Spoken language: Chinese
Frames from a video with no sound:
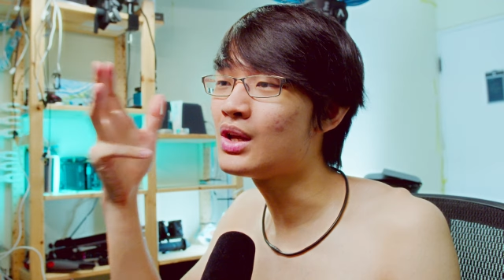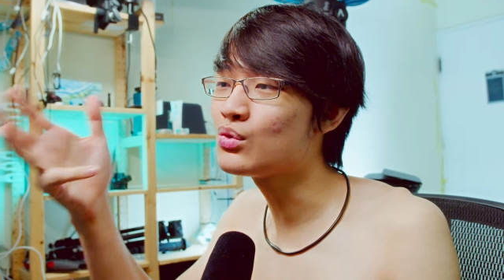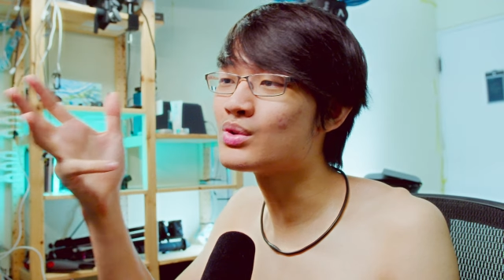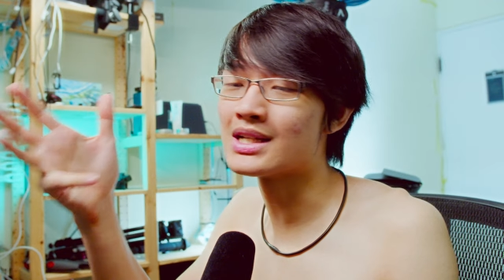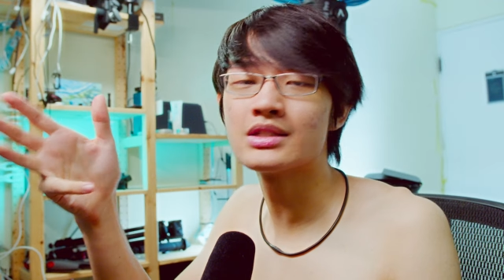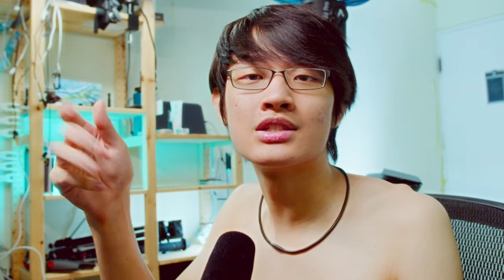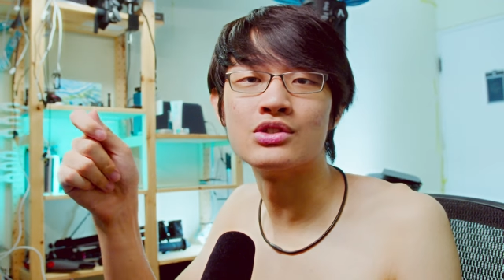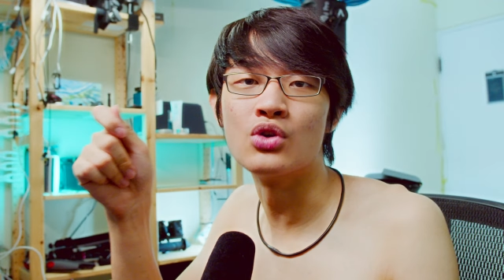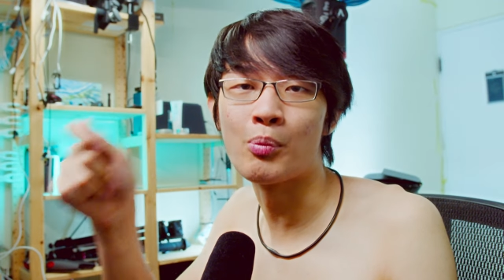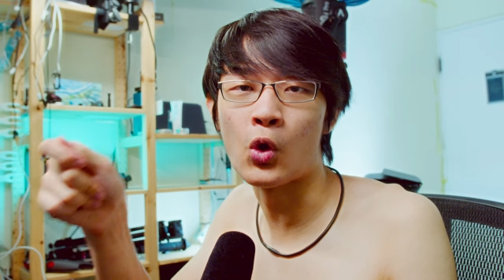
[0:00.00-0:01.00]
如果像是
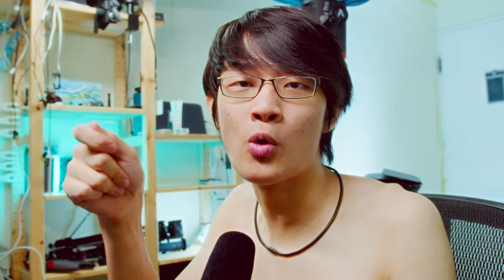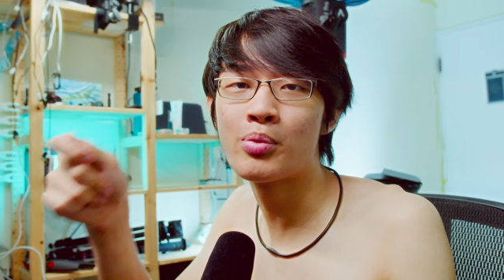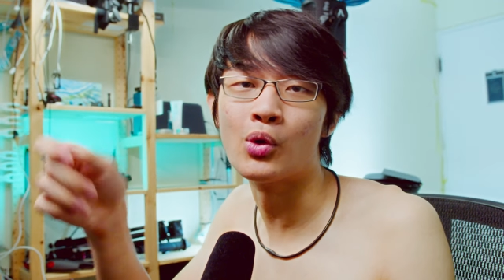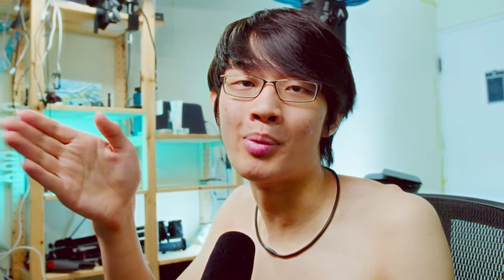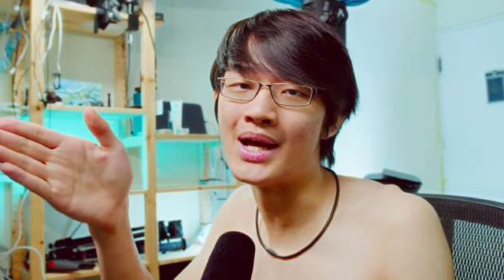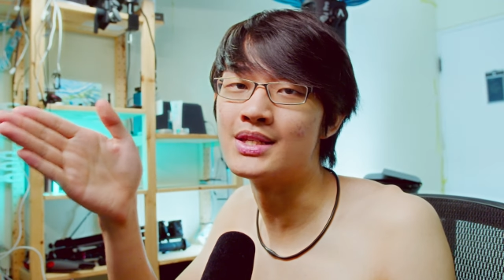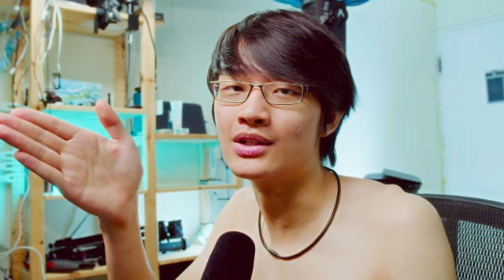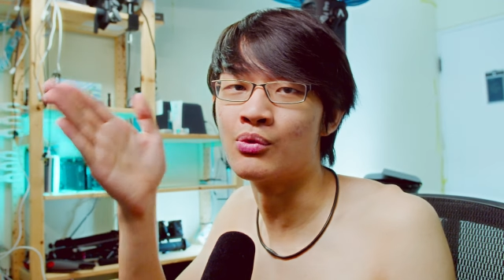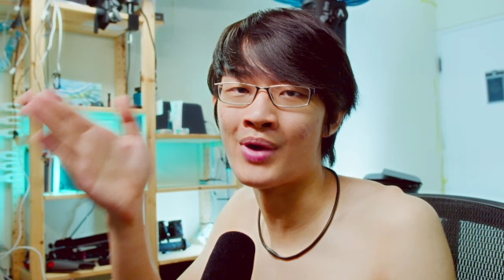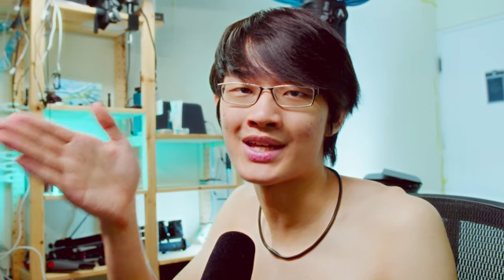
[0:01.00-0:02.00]
使用 GoPro 拍摄
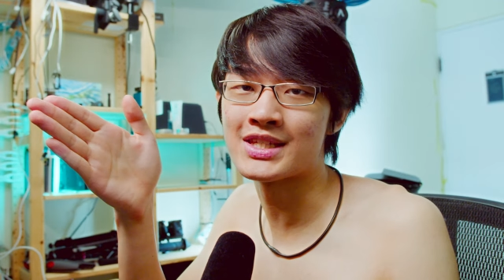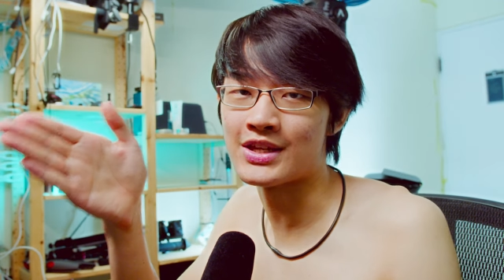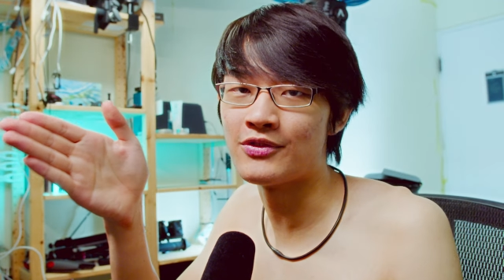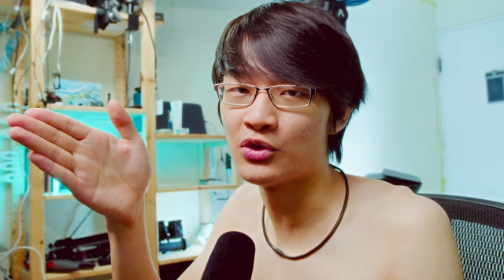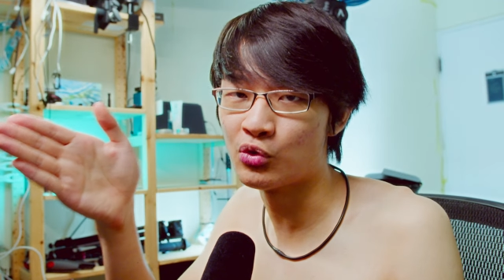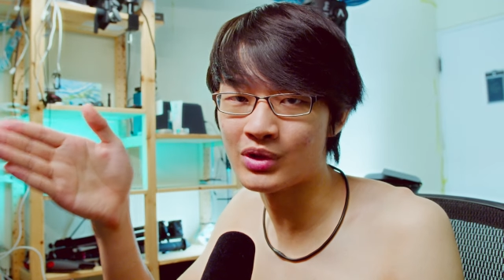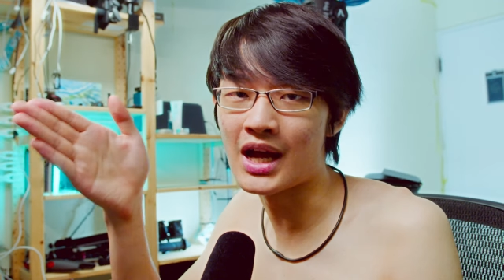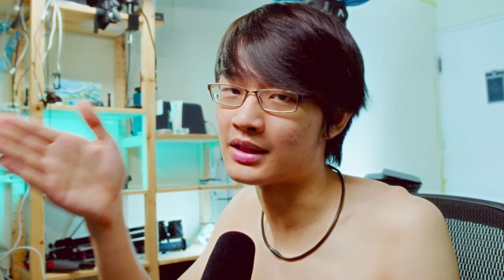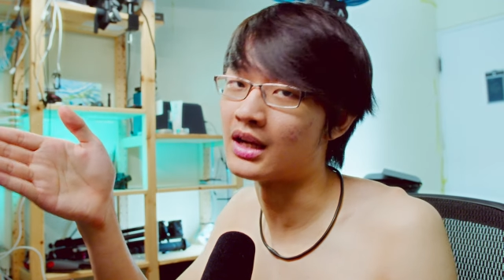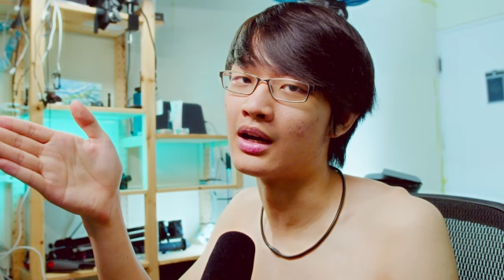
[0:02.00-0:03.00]
的 REC
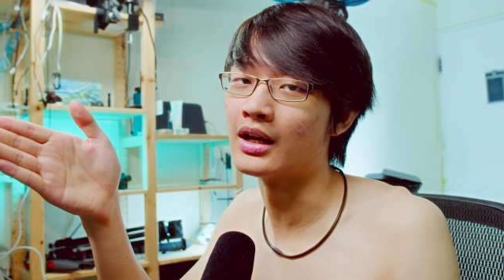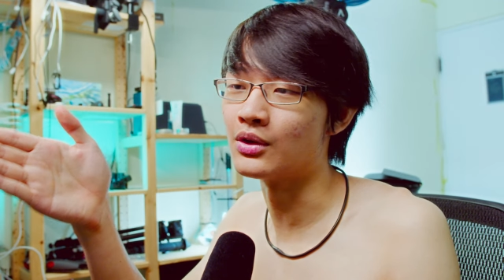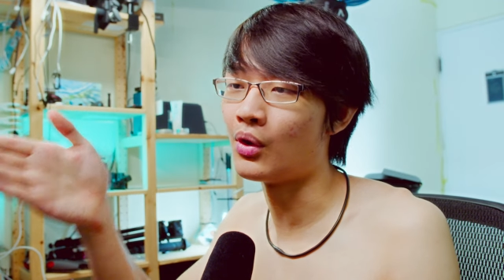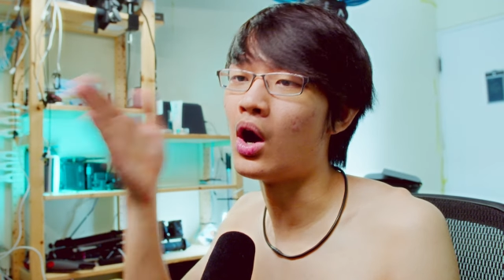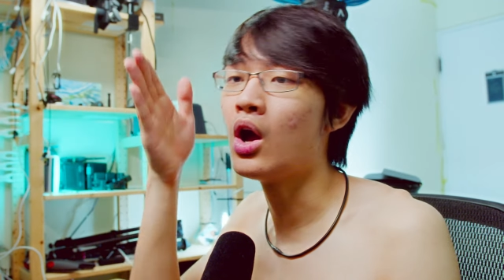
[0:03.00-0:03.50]
709档案的话，